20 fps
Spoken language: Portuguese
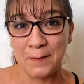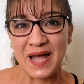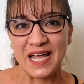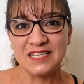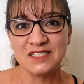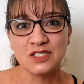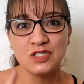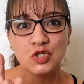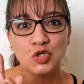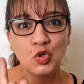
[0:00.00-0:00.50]

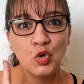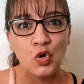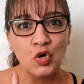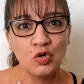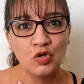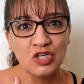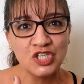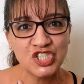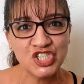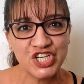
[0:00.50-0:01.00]
Mas no
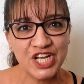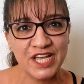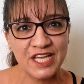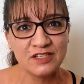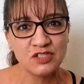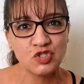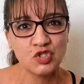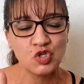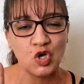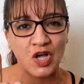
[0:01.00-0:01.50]
crochê,
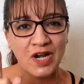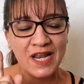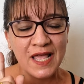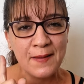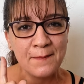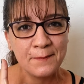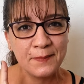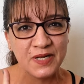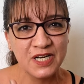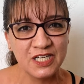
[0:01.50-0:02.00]
só
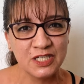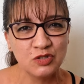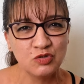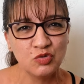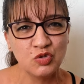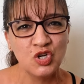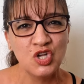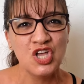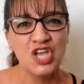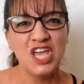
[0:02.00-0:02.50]

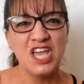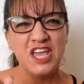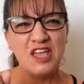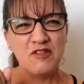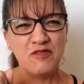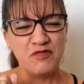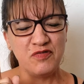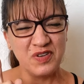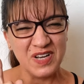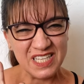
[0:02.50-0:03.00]
lembrando e
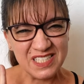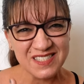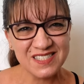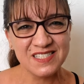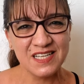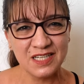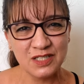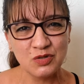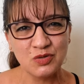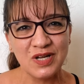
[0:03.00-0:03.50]

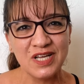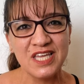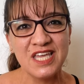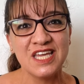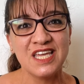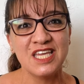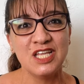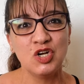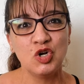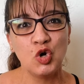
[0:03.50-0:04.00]
frisando aqui
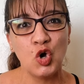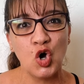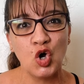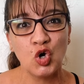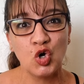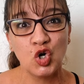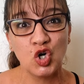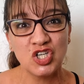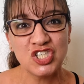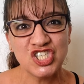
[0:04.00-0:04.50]
que no
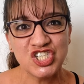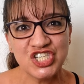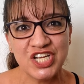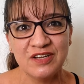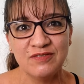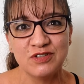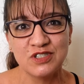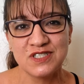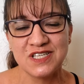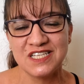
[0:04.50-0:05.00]

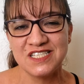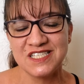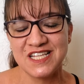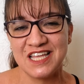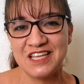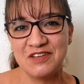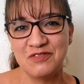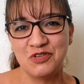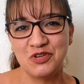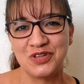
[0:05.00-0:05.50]
crochê vocês
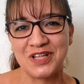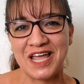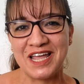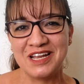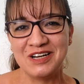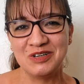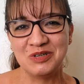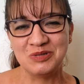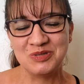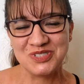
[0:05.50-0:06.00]
têm que votar
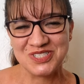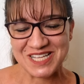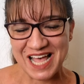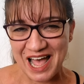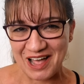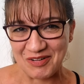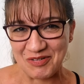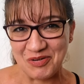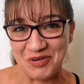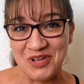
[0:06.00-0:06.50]
em
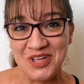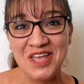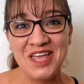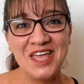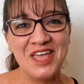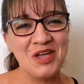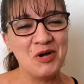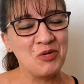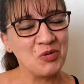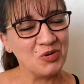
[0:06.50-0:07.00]
Luzago.
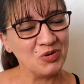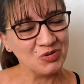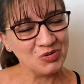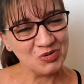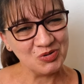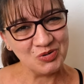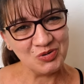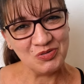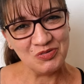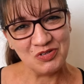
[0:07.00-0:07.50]
Eu conto
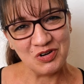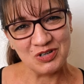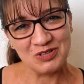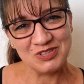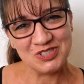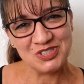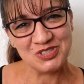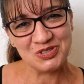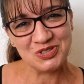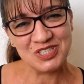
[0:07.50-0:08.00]
com o
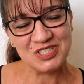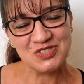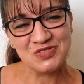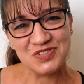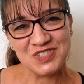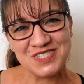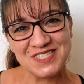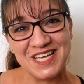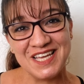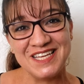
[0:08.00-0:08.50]
voto de todos
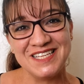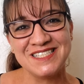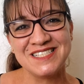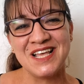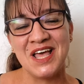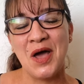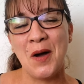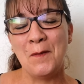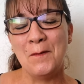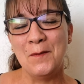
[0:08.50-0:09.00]
vocês.
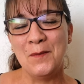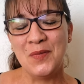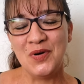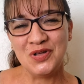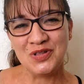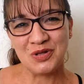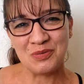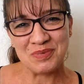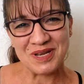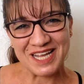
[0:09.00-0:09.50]

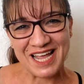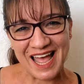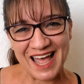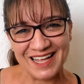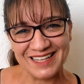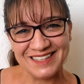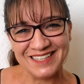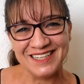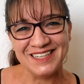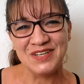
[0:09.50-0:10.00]
Muito
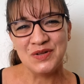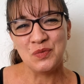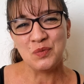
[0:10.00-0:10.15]
obrigada.